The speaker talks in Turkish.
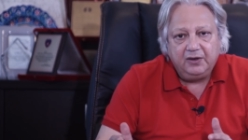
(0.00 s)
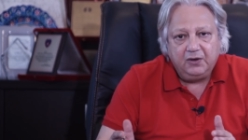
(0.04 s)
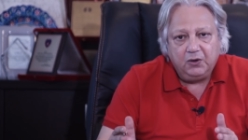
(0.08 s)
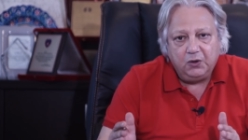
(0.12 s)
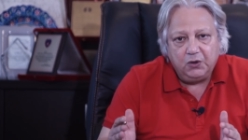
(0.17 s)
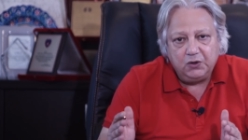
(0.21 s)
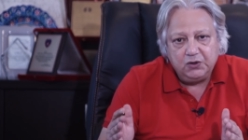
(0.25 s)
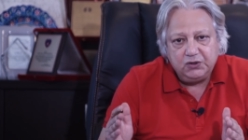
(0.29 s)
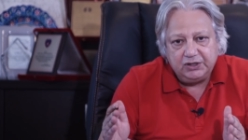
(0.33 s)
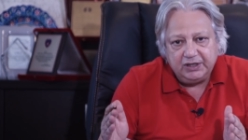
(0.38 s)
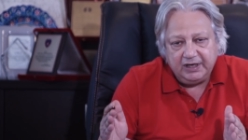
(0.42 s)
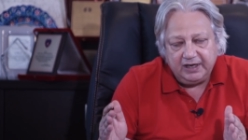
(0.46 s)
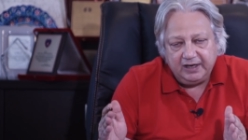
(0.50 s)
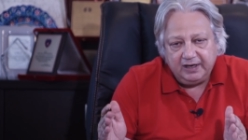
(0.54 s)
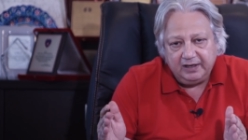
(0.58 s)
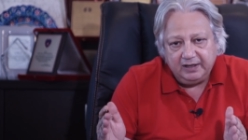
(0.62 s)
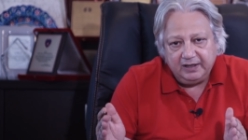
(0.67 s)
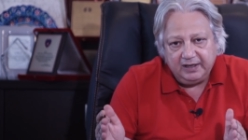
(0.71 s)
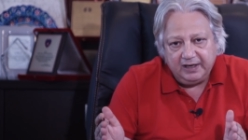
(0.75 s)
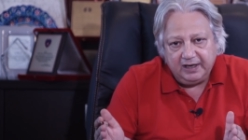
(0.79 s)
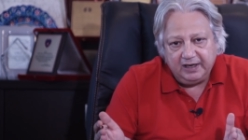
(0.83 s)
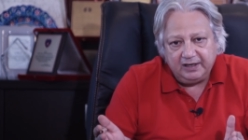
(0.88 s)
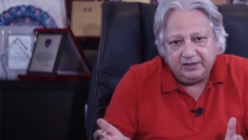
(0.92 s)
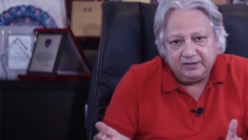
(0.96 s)
önce
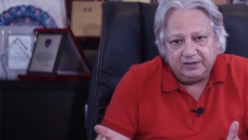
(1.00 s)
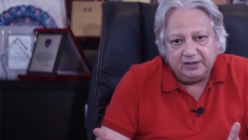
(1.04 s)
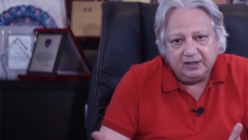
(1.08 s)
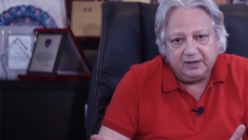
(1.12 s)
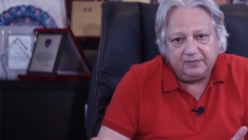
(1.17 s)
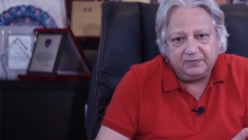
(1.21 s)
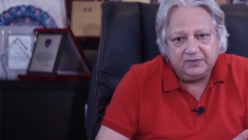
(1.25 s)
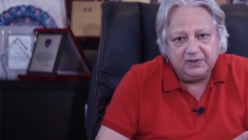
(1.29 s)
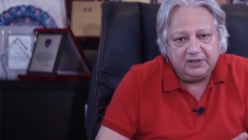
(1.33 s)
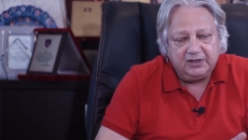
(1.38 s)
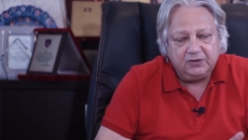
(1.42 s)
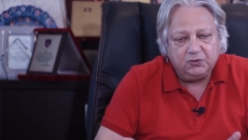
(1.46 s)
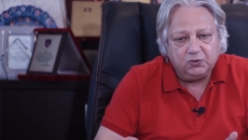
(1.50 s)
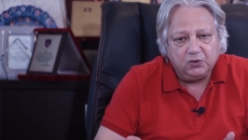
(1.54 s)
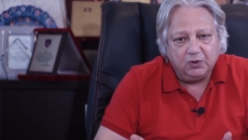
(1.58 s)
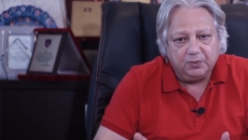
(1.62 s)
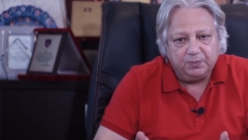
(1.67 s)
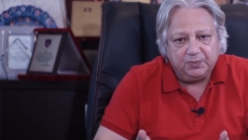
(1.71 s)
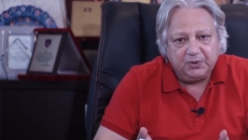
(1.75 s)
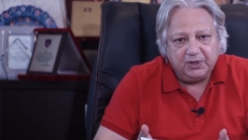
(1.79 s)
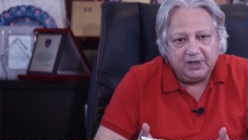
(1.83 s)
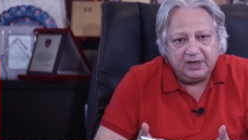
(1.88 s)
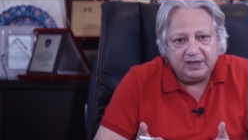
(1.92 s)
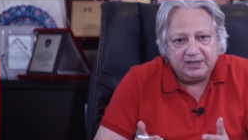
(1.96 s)
etraftaki
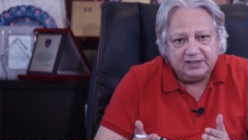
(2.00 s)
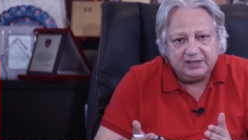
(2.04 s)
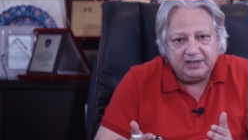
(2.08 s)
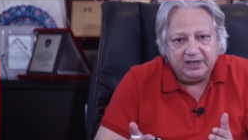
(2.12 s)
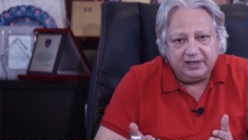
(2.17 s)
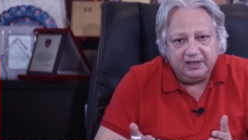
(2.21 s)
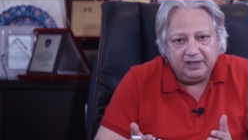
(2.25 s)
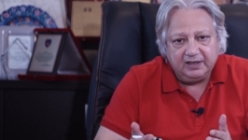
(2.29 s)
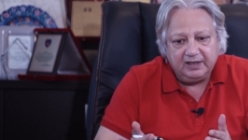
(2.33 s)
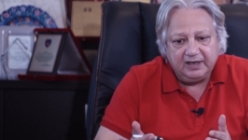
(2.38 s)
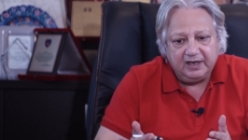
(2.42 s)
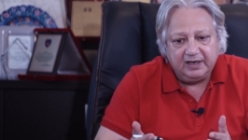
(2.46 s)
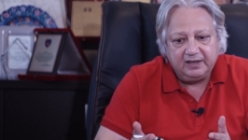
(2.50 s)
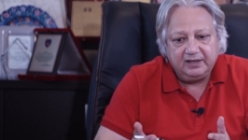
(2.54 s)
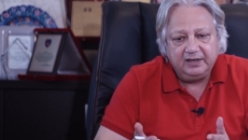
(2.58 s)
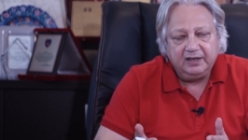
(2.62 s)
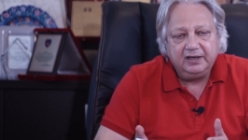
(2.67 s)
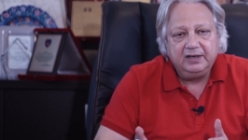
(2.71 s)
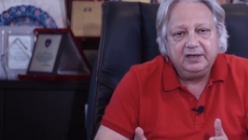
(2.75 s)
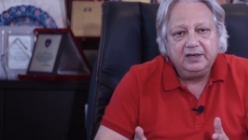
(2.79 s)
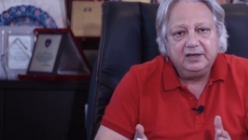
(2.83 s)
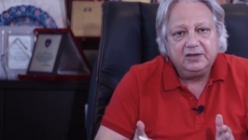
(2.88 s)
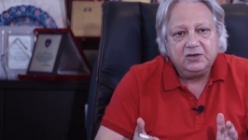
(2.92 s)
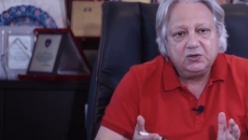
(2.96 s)
toprağı zehirler,
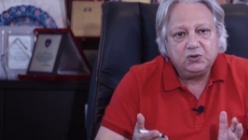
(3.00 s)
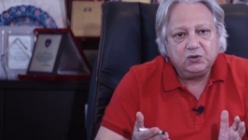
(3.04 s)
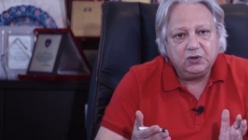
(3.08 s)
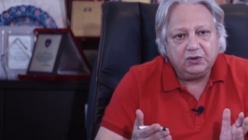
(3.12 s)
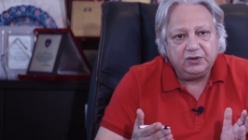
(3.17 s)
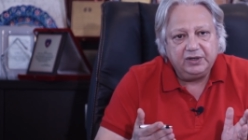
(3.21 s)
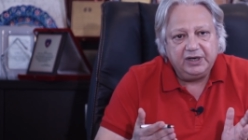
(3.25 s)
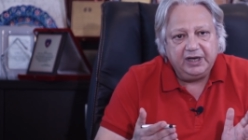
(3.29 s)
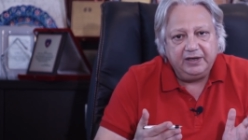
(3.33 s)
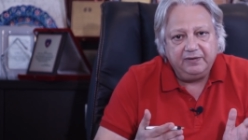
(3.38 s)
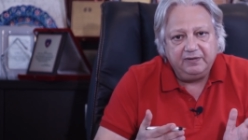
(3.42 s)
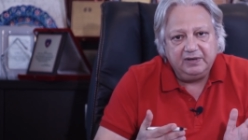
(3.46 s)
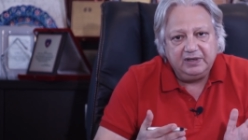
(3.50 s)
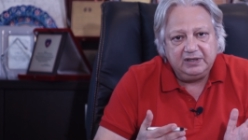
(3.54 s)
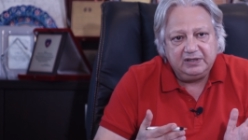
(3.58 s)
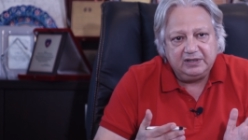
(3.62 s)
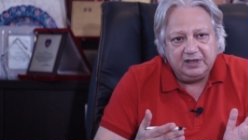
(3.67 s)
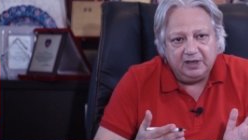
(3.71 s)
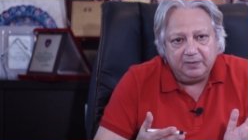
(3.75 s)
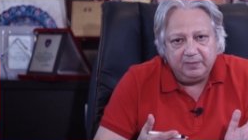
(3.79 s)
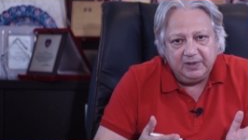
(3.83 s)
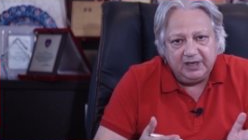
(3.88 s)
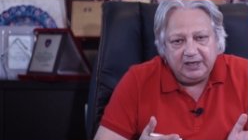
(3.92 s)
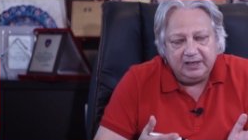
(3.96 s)
sonra evin
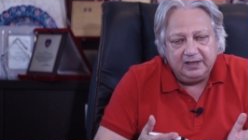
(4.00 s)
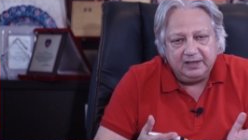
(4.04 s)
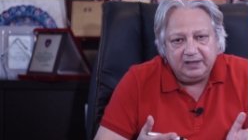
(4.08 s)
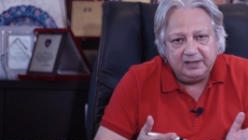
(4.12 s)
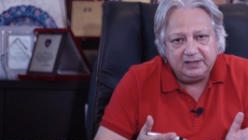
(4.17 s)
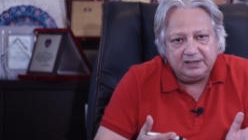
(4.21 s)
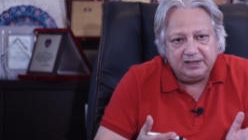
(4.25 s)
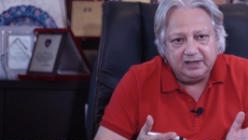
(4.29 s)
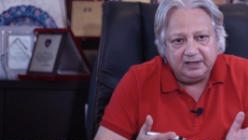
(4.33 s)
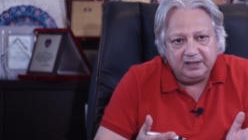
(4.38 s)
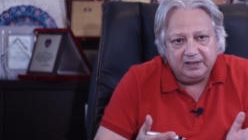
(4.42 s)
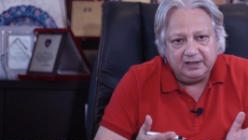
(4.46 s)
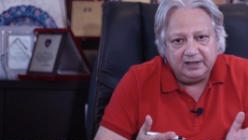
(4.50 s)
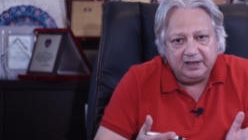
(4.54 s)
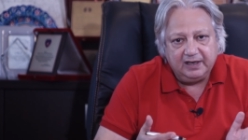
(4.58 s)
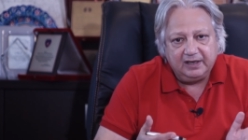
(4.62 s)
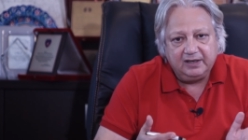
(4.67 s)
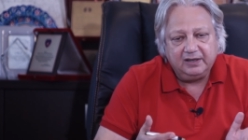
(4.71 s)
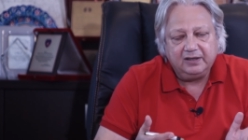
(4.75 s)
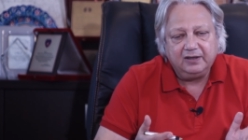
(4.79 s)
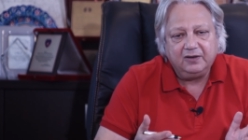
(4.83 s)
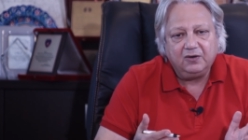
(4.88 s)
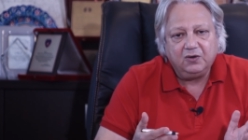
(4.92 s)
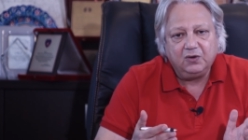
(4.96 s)
temelini
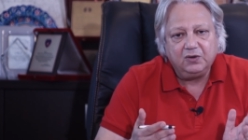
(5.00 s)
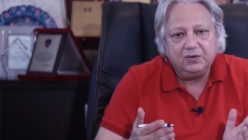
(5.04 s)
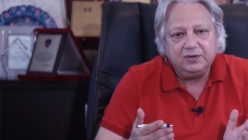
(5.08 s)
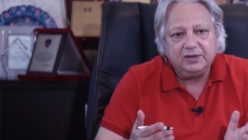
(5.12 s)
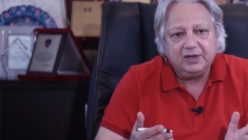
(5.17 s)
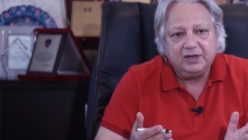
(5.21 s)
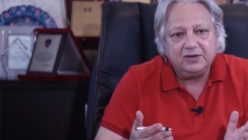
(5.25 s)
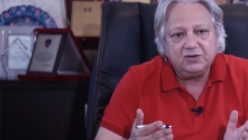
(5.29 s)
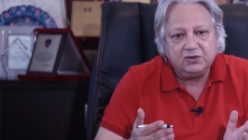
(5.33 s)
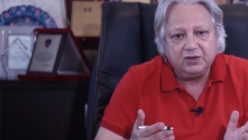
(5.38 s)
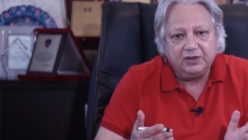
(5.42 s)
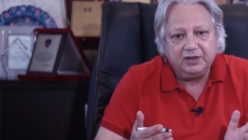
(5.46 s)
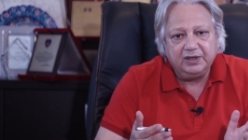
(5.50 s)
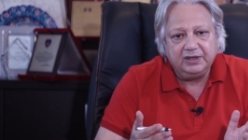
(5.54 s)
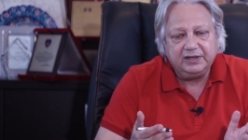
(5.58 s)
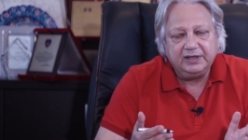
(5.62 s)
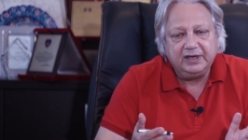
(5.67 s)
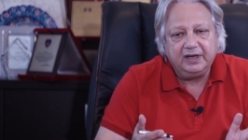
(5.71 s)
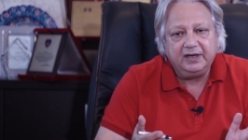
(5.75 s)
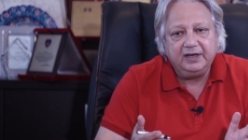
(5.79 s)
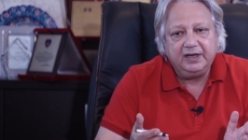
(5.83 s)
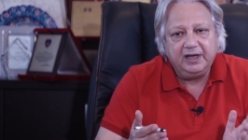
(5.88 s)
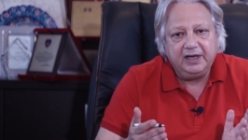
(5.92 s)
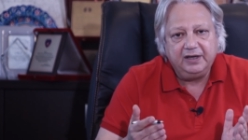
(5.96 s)
zehirler, ondan sonra
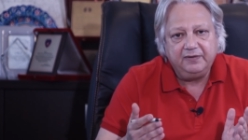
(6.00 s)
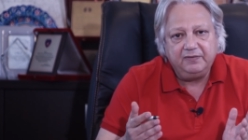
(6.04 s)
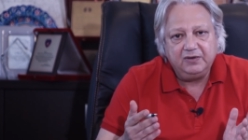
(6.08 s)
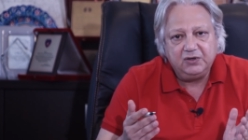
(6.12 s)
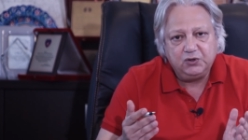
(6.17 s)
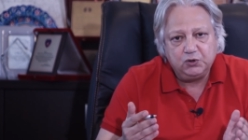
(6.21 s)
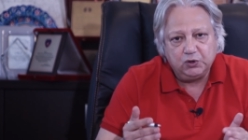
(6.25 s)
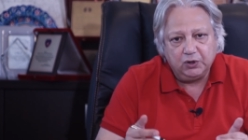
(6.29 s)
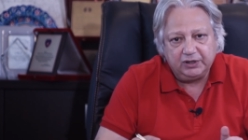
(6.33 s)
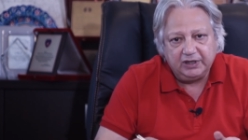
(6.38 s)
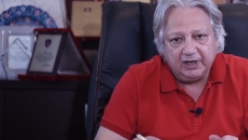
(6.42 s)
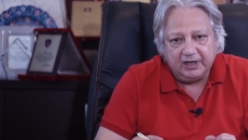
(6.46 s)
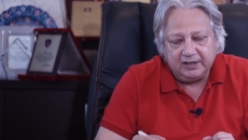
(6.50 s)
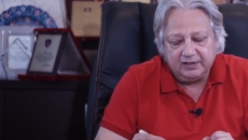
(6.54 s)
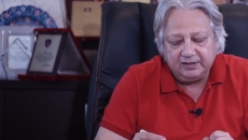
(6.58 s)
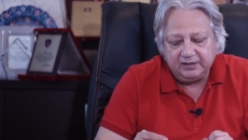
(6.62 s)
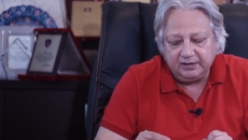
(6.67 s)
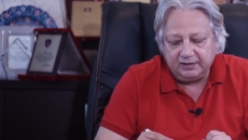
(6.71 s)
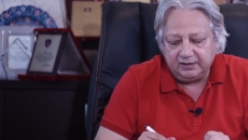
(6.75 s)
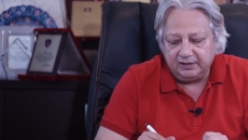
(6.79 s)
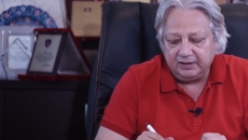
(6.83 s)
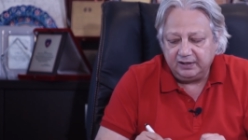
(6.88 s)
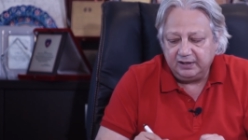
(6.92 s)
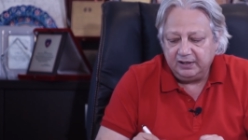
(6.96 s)
da evi
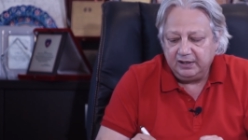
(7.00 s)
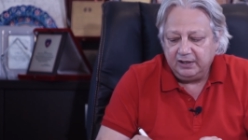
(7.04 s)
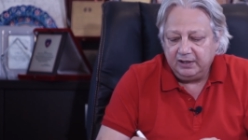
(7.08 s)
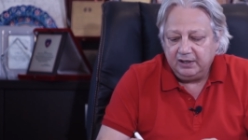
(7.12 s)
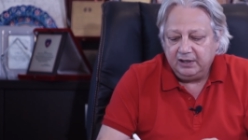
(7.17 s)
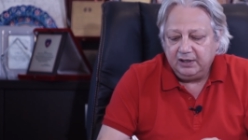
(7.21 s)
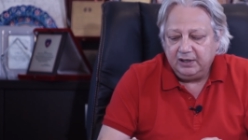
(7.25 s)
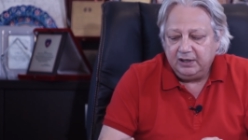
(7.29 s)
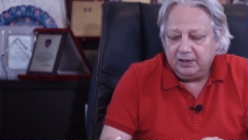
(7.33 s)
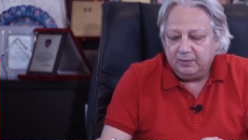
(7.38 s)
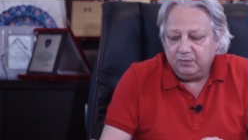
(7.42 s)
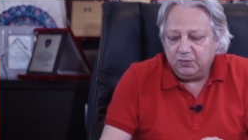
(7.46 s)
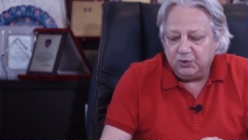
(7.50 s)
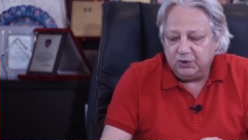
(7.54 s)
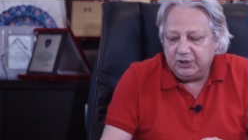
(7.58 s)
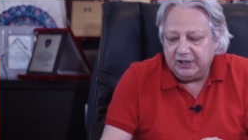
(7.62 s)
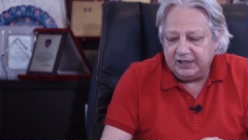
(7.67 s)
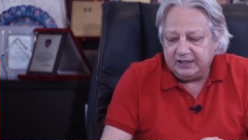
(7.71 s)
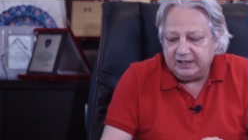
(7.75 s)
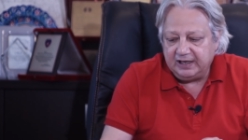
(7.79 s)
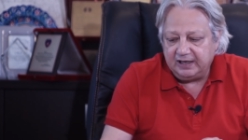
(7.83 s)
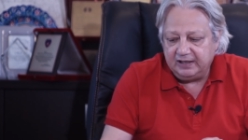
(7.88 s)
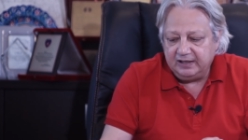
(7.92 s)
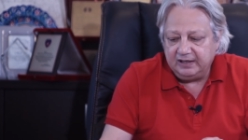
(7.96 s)
çökertir. Bu
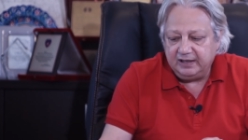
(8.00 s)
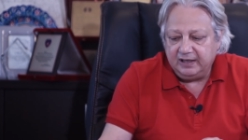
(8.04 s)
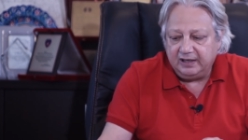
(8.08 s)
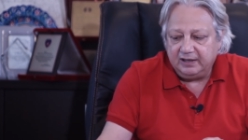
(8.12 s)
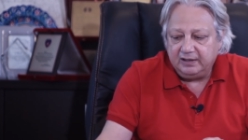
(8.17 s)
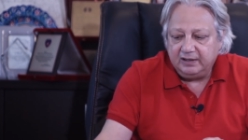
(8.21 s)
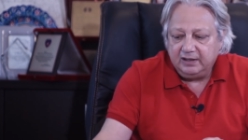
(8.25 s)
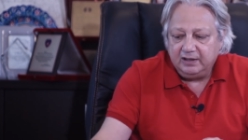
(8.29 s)
nedenle